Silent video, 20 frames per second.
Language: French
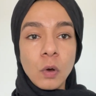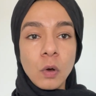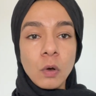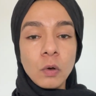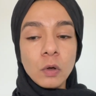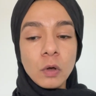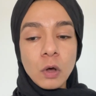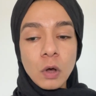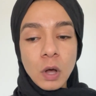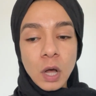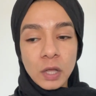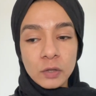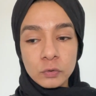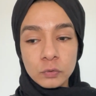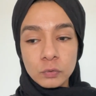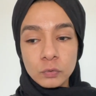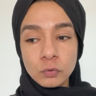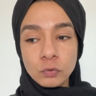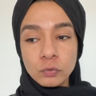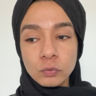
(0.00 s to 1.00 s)
encore à
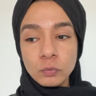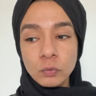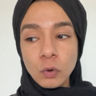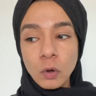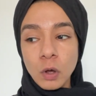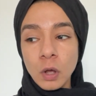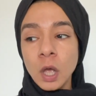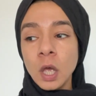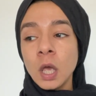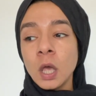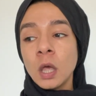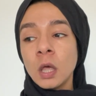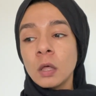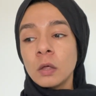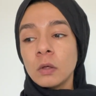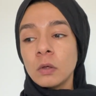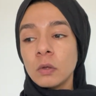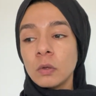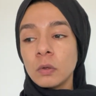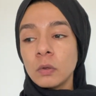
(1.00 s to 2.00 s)
ce jour.
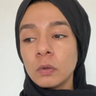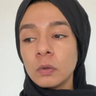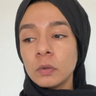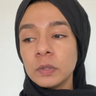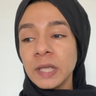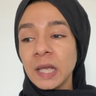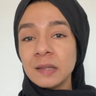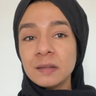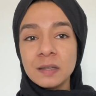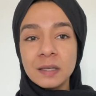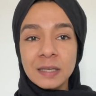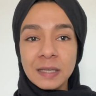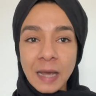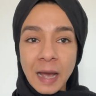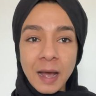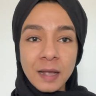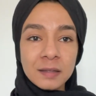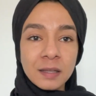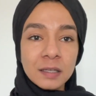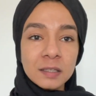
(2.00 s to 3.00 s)
Il y a des
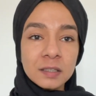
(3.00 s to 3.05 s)
cartes